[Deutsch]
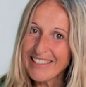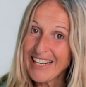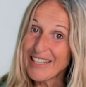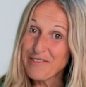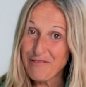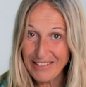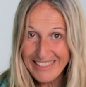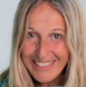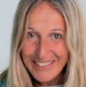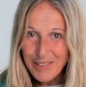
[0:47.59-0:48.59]
keine
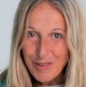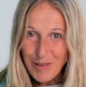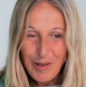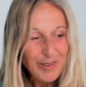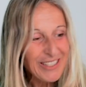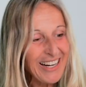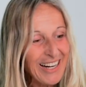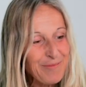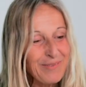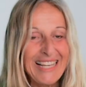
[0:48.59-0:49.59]
Wildnis zu Hause haben,